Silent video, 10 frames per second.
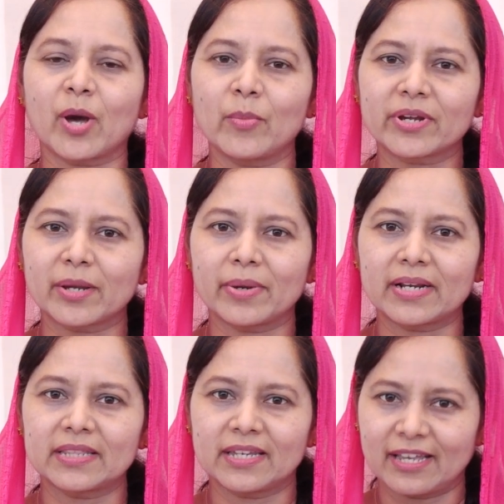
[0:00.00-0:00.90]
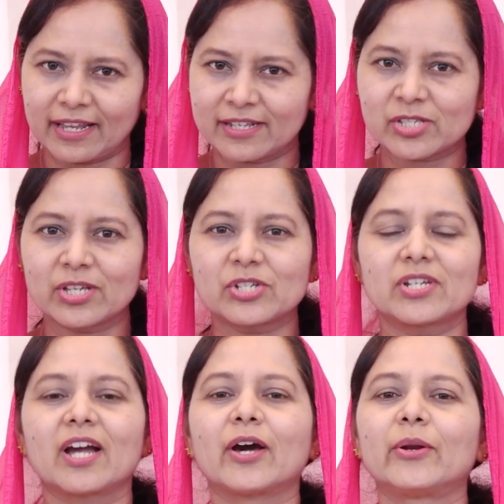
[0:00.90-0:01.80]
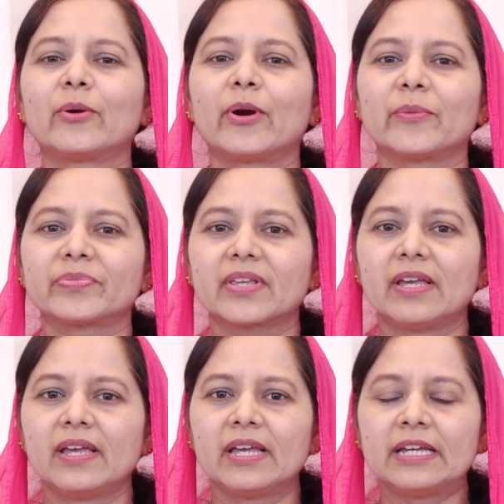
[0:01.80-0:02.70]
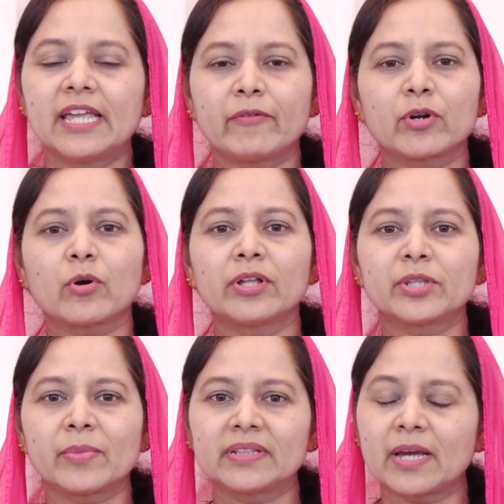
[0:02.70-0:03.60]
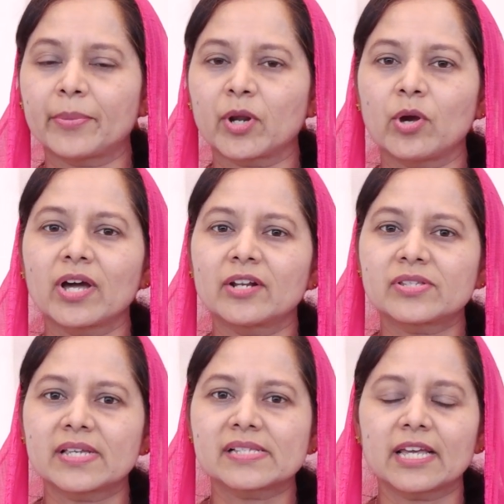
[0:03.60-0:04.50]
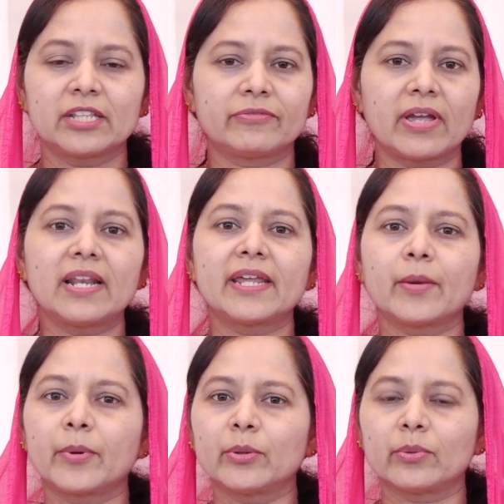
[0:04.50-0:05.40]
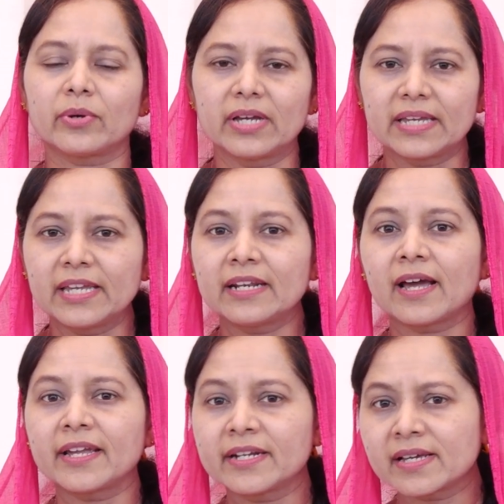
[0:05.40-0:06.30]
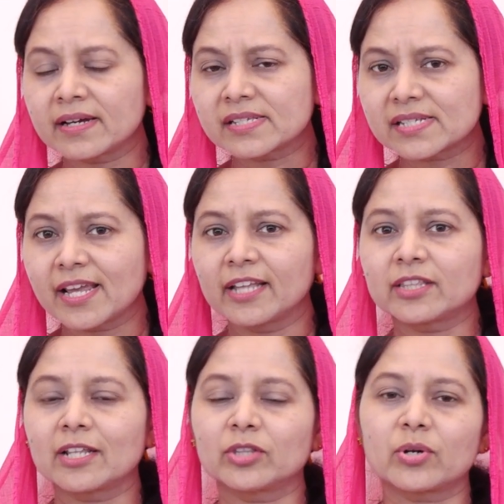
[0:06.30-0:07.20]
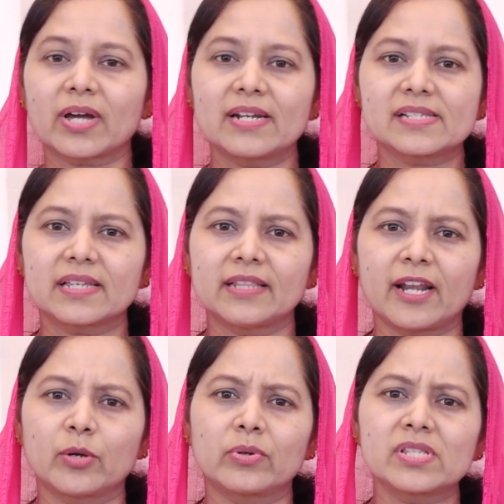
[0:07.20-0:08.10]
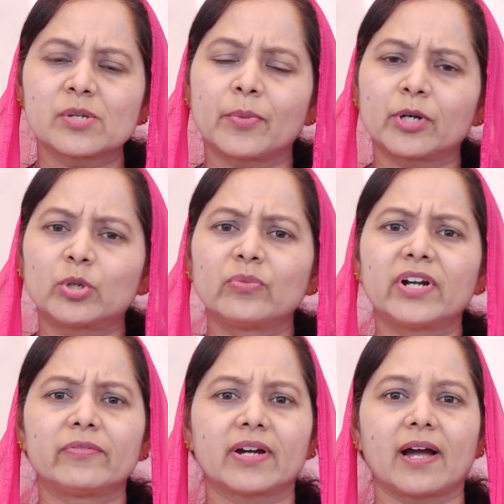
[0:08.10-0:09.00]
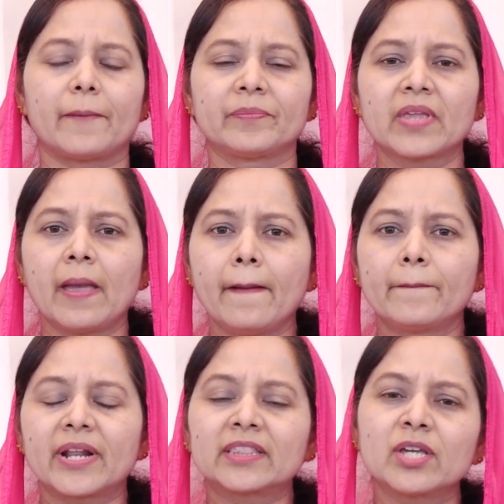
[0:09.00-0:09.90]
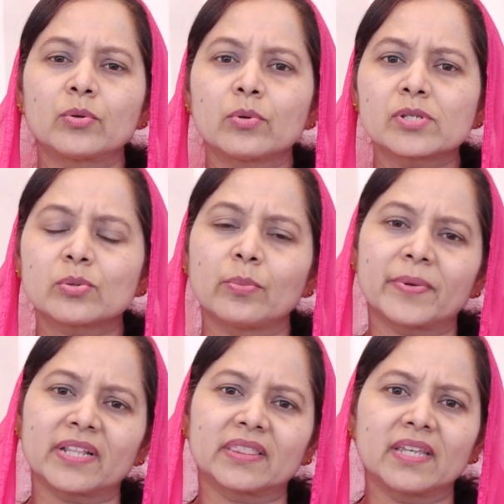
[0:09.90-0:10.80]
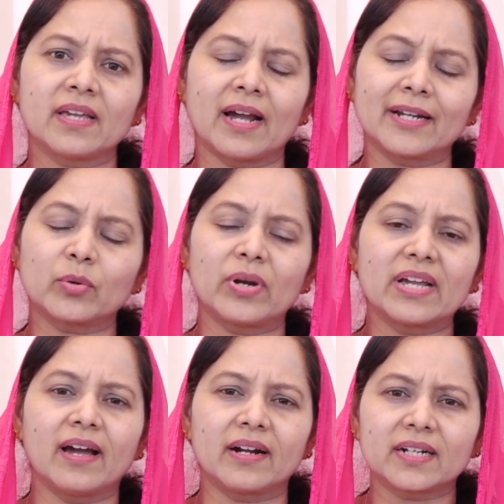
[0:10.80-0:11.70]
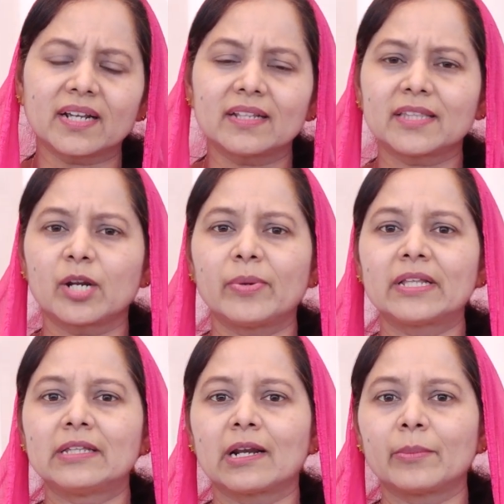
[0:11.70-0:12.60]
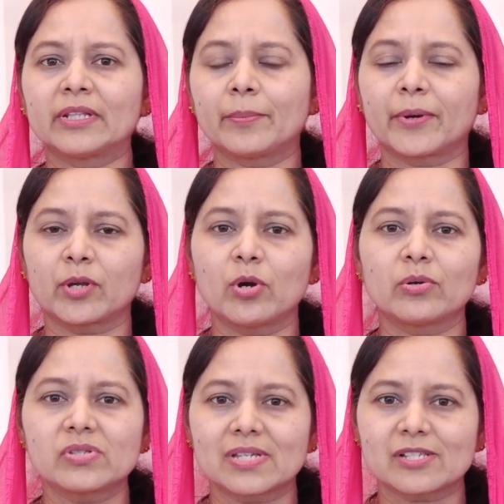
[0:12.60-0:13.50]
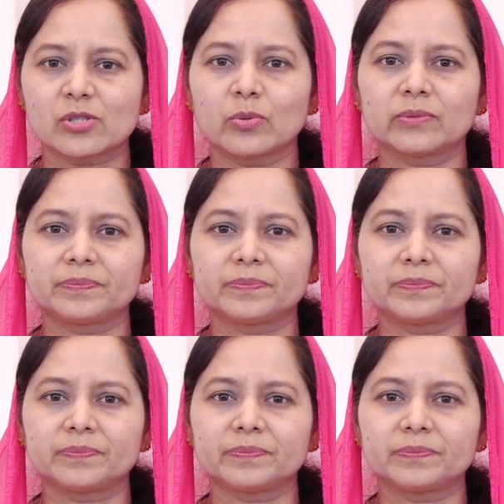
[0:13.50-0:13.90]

ప్రాముఖ్యమైనది ఎనస్థేషియా కనుగోడం ఎవరో కొంతమంది ఆ ప్రయోగాలు చేసి అది ఫెయిల్ అయినప్పుడు ఈయన ఆయన స్నేహితులిద్దరూ కలిసి దాని గురించి పట్టు విడవక ప్రతిరోజు ప్రతి అంటే కొన్ని గంటల తరబడి దాని మీద ప్రయోగం చేస్తూ